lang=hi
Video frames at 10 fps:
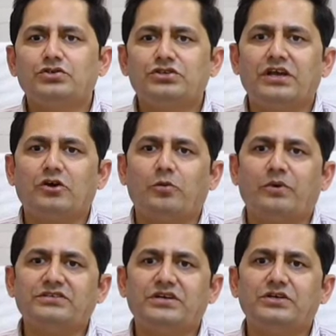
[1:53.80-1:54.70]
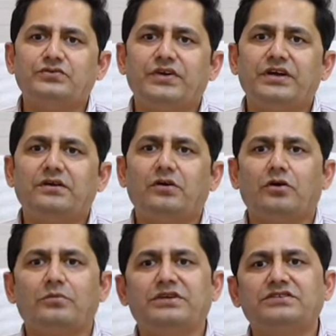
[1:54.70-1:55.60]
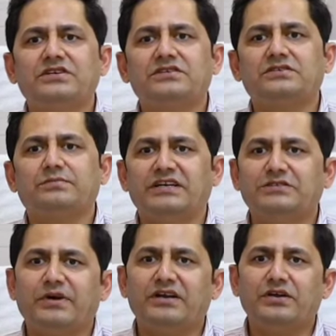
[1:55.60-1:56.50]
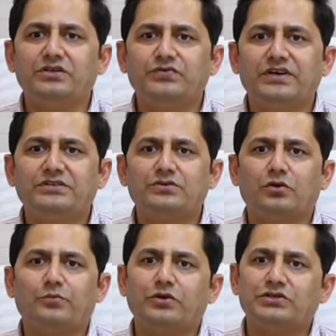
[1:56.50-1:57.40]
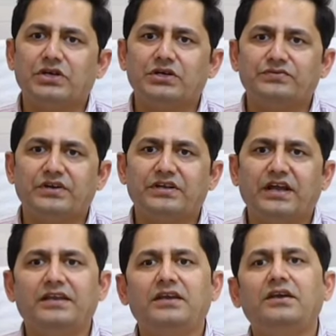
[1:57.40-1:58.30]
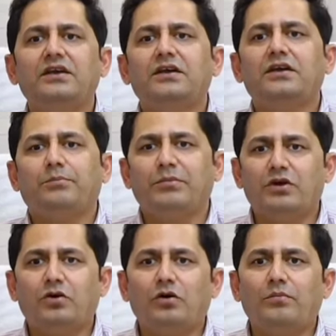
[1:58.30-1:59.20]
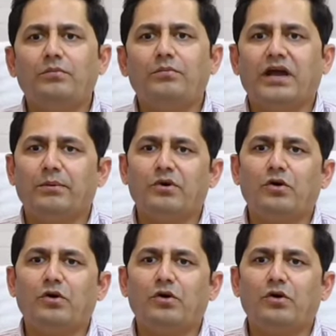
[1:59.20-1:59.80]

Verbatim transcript: उसने कॉमर्स ग्रेजुएट और बिजनेस मैनेजमेंट ग्रेजुएट्स और पोस्ट ग्रेजुएट यानी बी कॉम एम